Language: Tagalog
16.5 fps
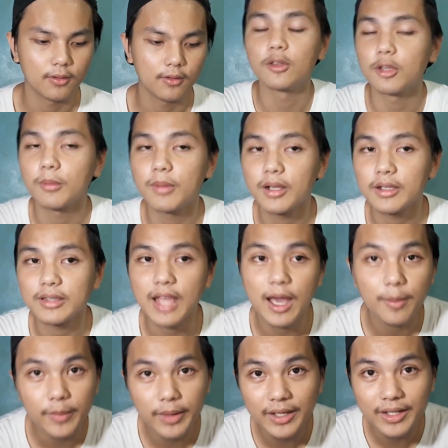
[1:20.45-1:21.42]
Sobrang
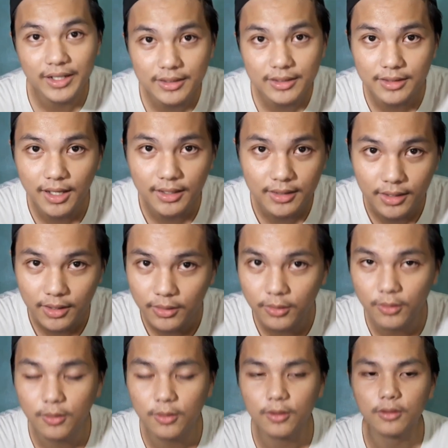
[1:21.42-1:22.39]
daming
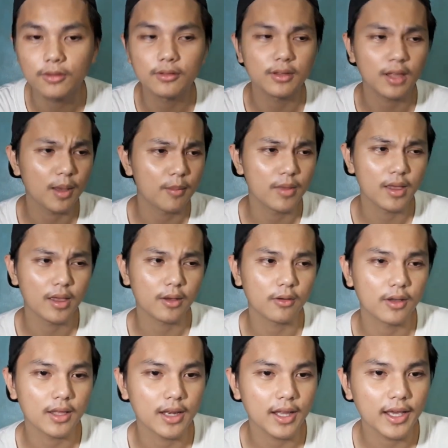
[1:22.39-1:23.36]
nagtatanong, sabi,
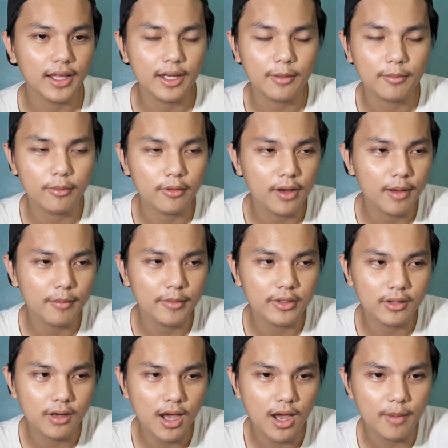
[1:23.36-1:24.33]
Kuya Regan, kung gamit
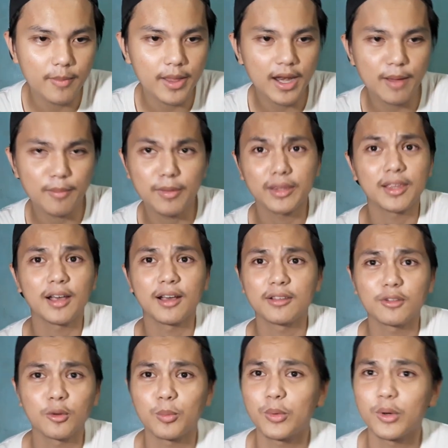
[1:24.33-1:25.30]
yung camera, but ang
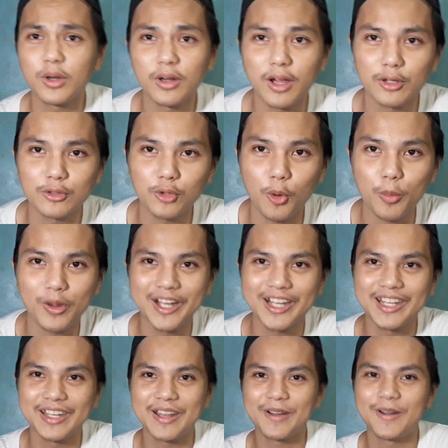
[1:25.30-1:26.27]
super, ang super
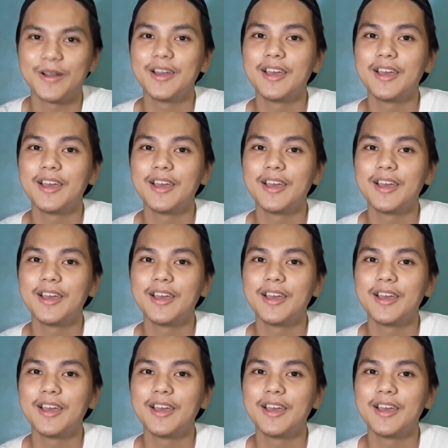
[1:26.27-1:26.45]
linaw?